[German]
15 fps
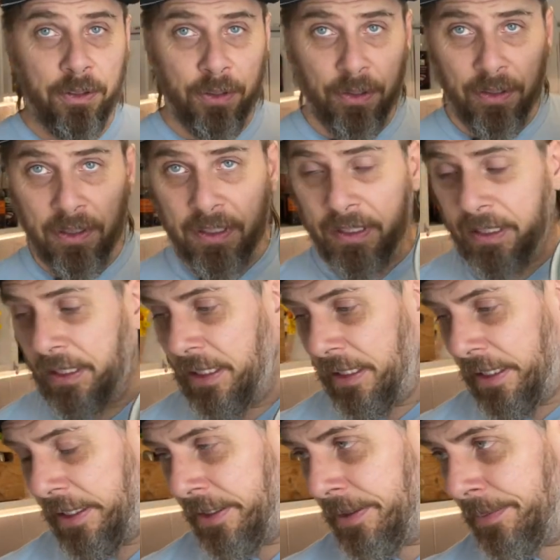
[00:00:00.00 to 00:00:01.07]
Schüssel in die
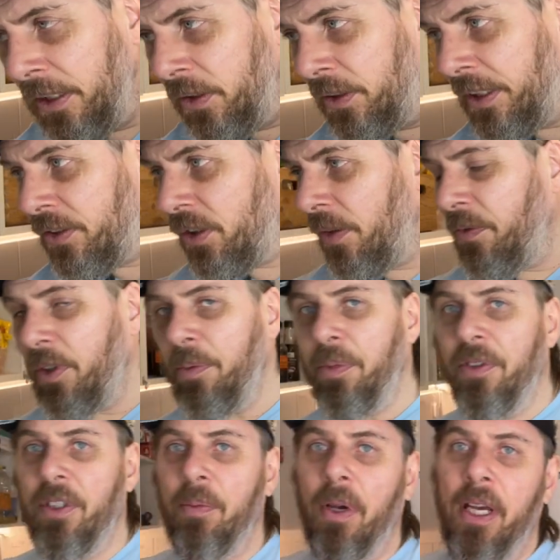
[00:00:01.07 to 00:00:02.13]
kleine. Und jetzt kommen wir im
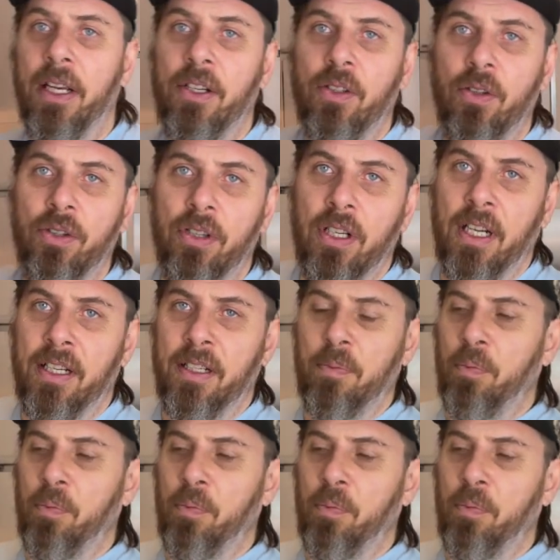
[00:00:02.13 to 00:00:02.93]
Prinzip eigentlich auch schon an den